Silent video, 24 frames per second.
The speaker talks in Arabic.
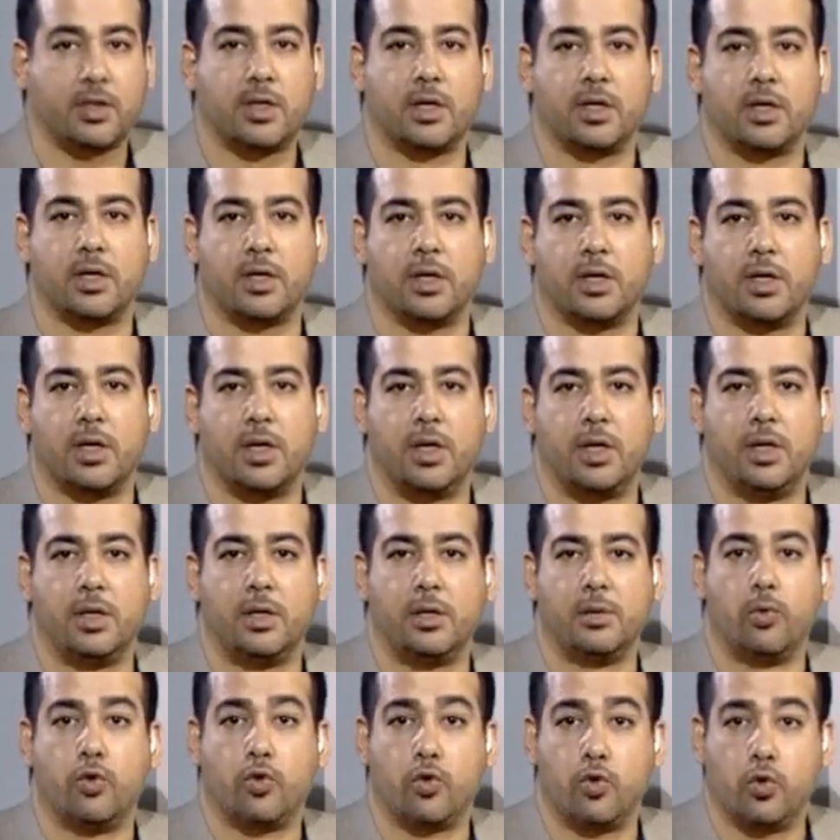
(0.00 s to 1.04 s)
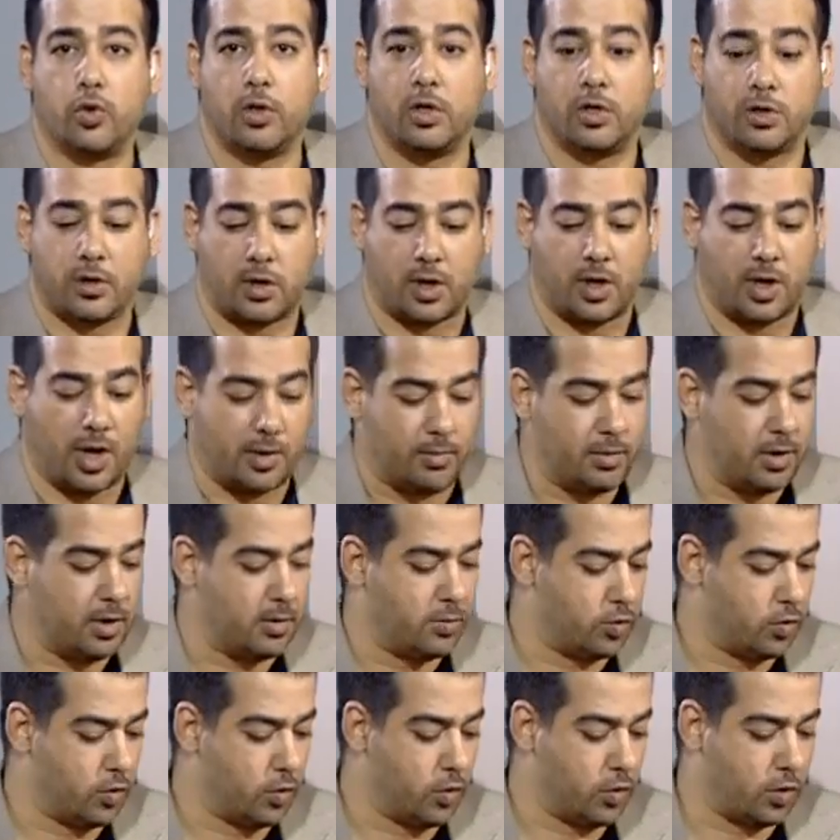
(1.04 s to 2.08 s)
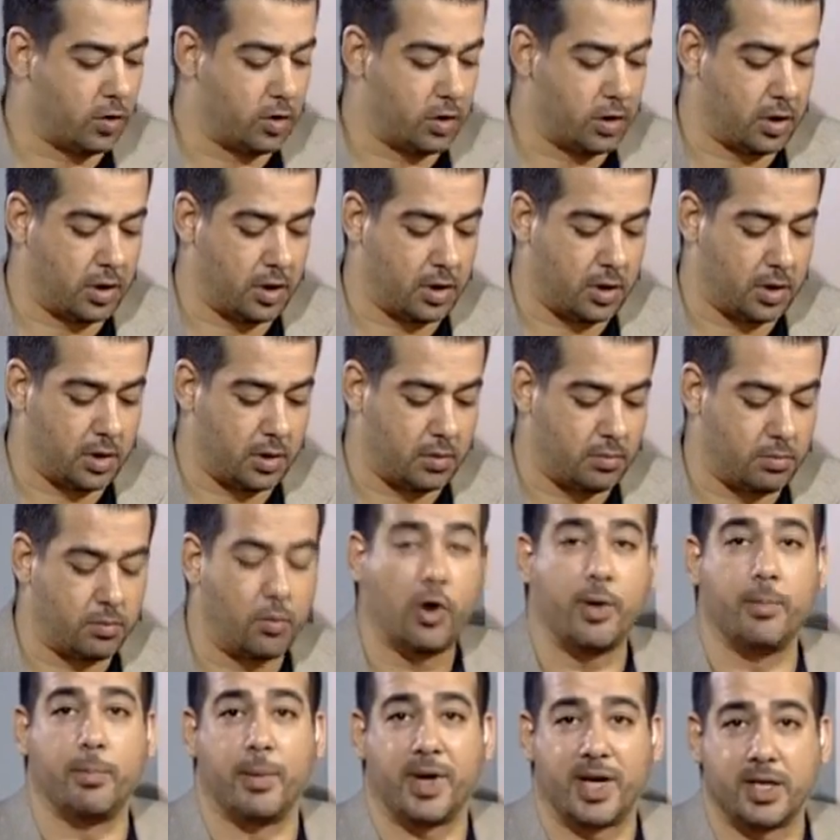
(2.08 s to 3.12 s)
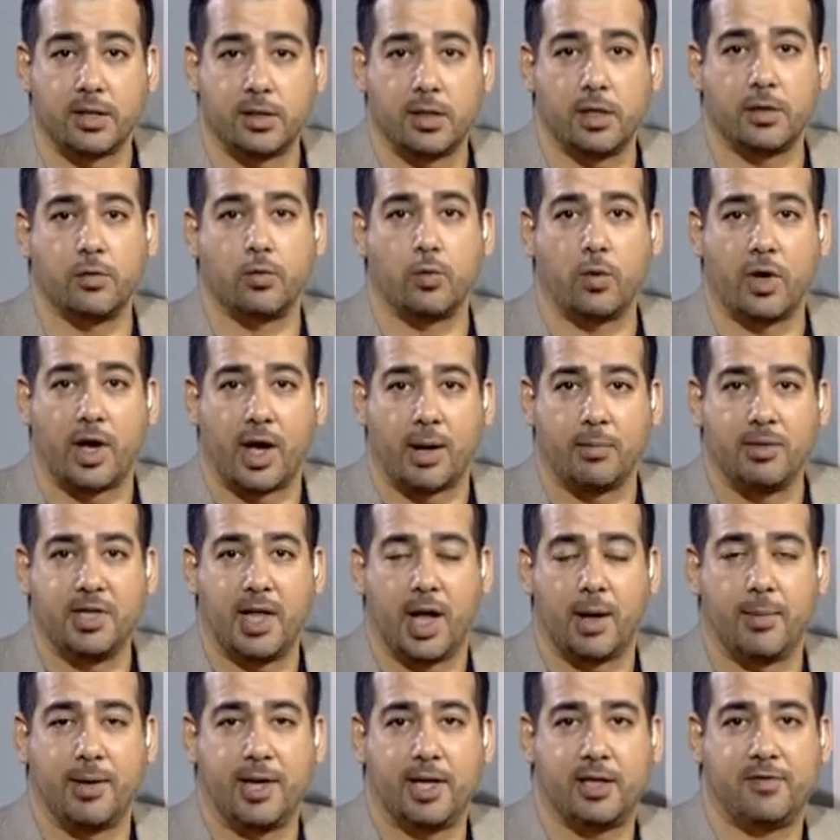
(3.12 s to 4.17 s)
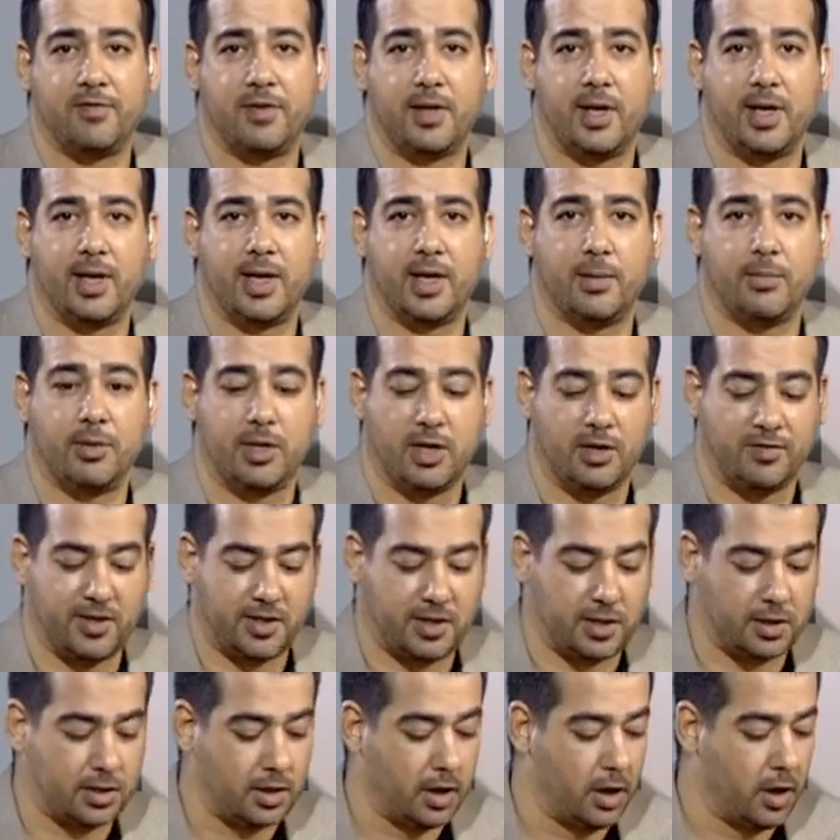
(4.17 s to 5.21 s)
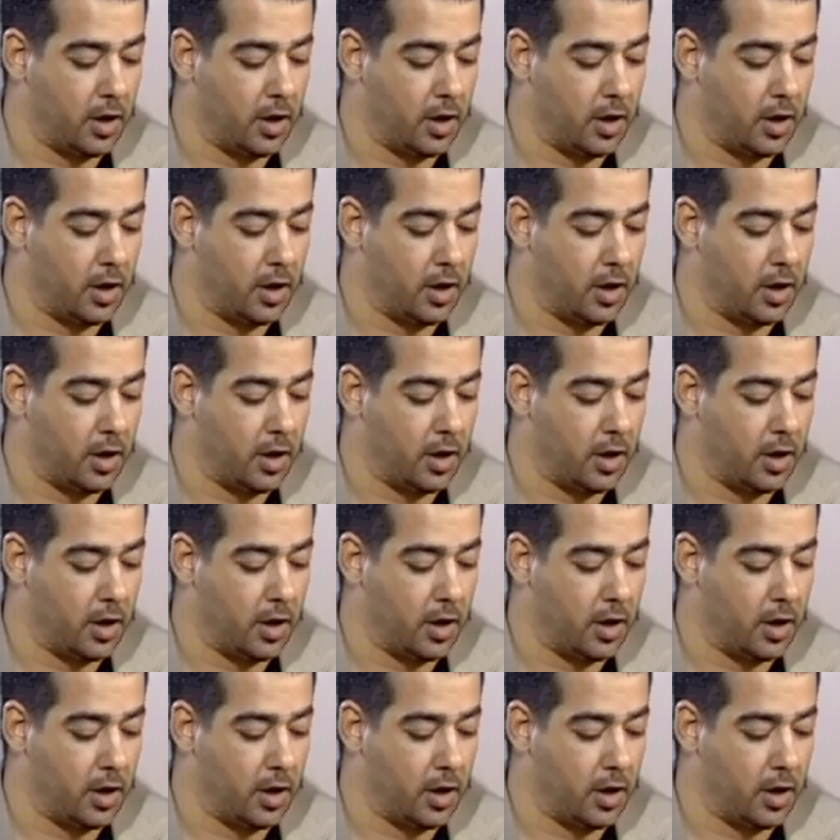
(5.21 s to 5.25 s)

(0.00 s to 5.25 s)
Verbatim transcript: آه، المرور الاداره العامه للمرور آه، مهمه جدا وعاملين حملات في الايام اللي فاتت